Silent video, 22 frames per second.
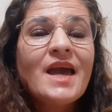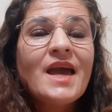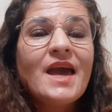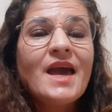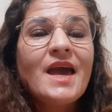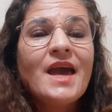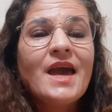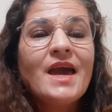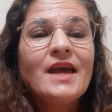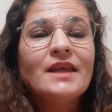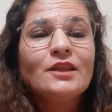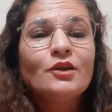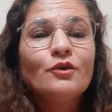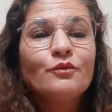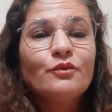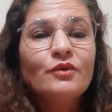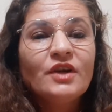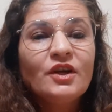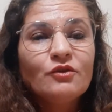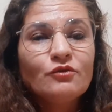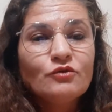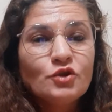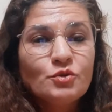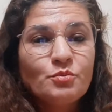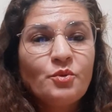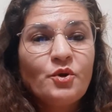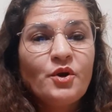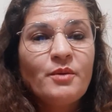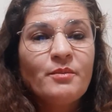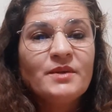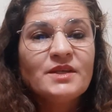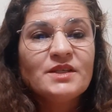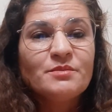É, então vou ler alguns
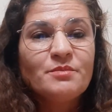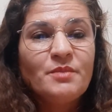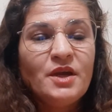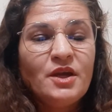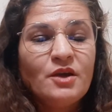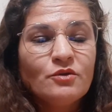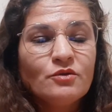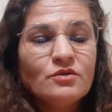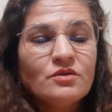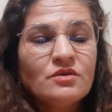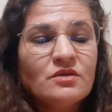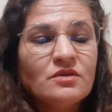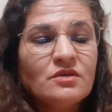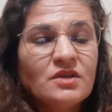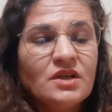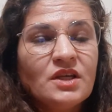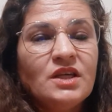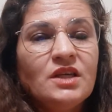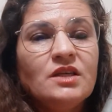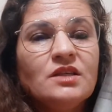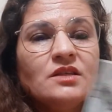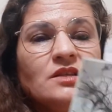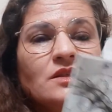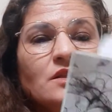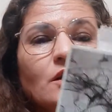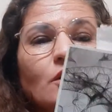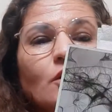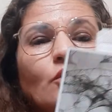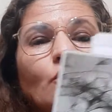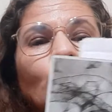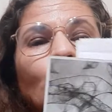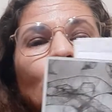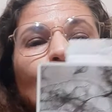poemas meus que
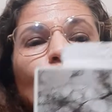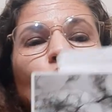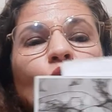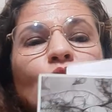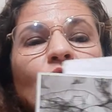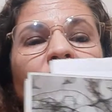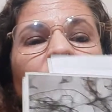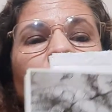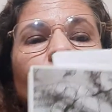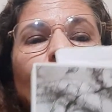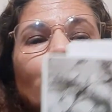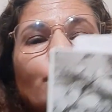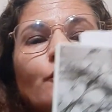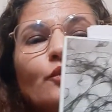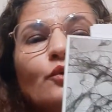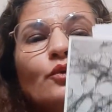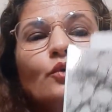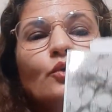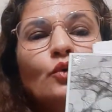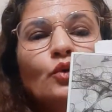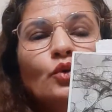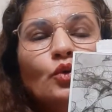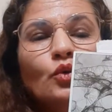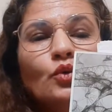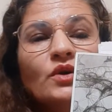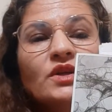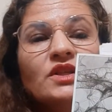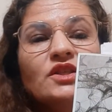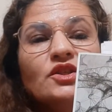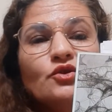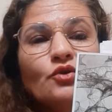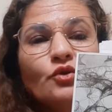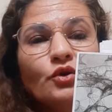estão no livro
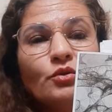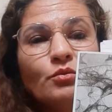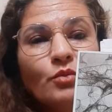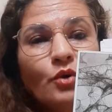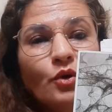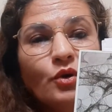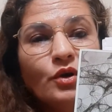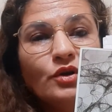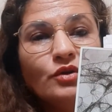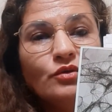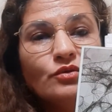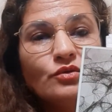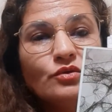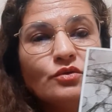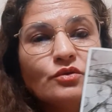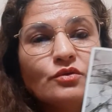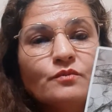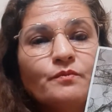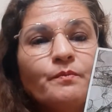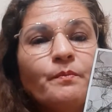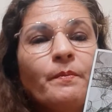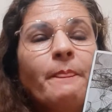Luas e Hormônios.